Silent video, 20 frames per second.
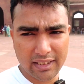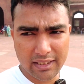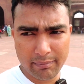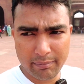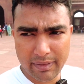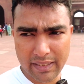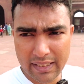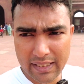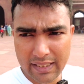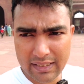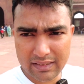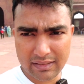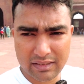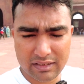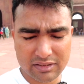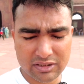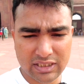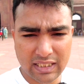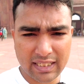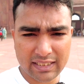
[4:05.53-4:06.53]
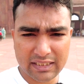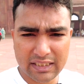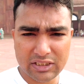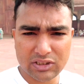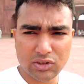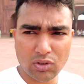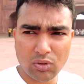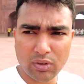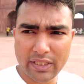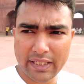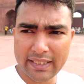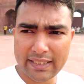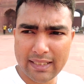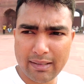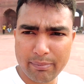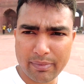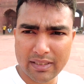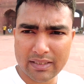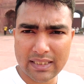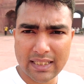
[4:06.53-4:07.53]
दिल्ली में चांदनी चौक
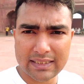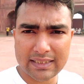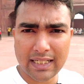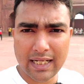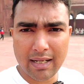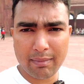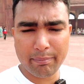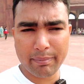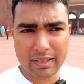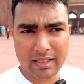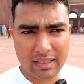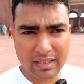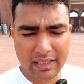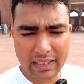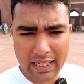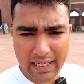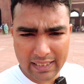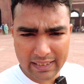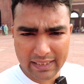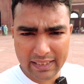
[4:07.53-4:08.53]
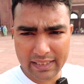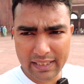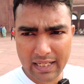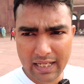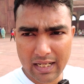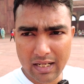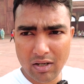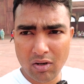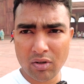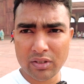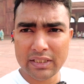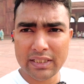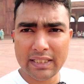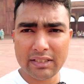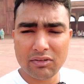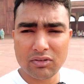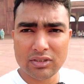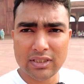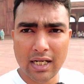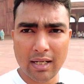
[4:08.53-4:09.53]
एरिया पड़ता है जहाँ पर लाल किला और
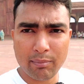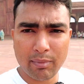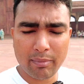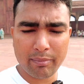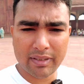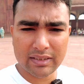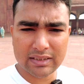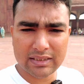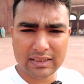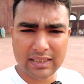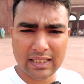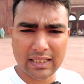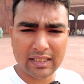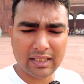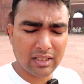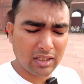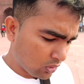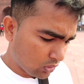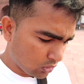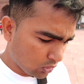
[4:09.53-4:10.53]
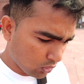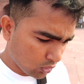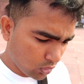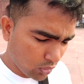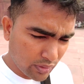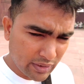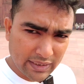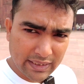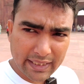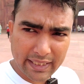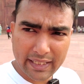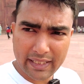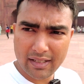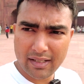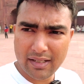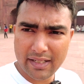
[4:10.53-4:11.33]
ये जो जामा मस्जिद है दोनों ही